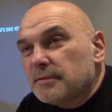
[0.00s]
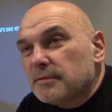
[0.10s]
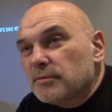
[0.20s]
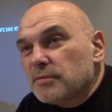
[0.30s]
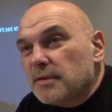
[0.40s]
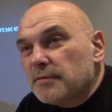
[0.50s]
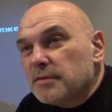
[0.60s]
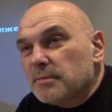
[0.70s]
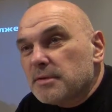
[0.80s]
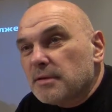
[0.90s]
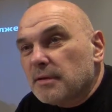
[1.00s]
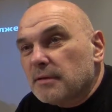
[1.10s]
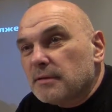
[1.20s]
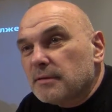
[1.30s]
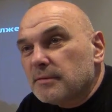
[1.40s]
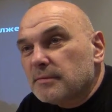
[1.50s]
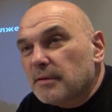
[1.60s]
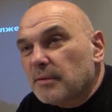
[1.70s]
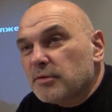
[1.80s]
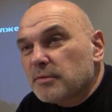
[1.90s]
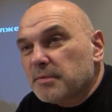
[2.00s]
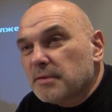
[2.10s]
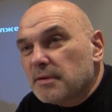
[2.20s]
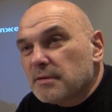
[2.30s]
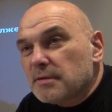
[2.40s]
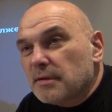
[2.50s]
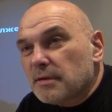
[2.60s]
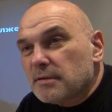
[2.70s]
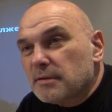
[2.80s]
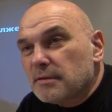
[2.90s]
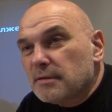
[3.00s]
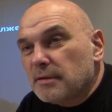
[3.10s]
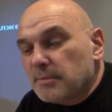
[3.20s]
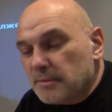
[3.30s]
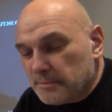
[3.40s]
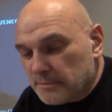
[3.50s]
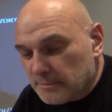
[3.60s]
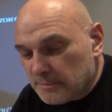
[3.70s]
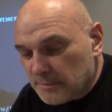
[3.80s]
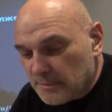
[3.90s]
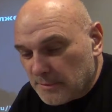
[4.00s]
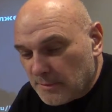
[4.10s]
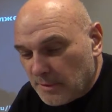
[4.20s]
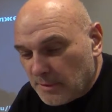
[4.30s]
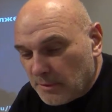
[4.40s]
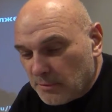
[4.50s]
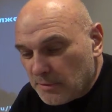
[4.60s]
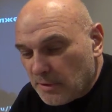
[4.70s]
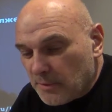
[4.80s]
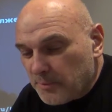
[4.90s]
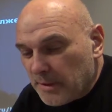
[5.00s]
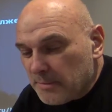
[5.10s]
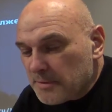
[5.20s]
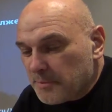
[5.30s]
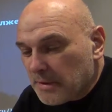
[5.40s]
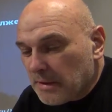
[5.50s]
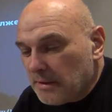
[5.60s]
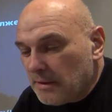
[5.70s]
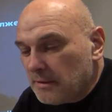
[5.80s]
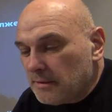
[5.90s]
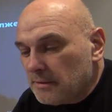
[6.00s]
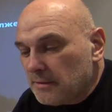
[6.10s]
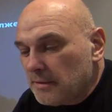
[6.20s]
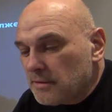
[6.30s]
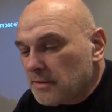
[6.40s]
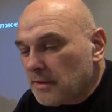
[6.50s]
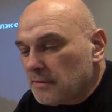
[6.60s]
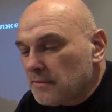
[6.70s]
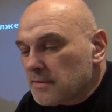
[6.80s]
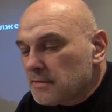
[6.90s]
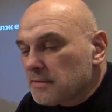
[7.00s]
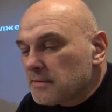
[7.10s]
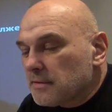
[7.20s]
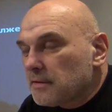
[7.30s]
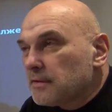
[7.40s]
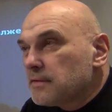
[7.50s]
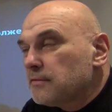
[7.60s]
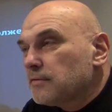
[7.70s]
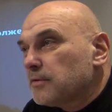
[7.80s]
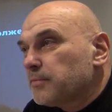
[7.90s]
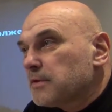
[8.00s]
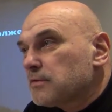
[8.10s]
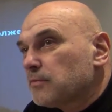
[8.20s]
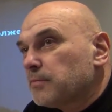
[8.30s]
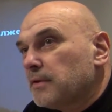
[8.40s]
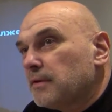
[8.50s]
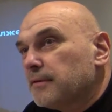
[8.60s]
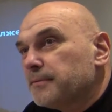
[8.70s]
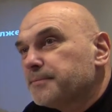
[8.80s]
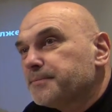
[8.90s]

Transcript: ну, совсем странный, а может быть, даже страшной теме. А такой, как память поколений и личная ответственность за коллективные преступления.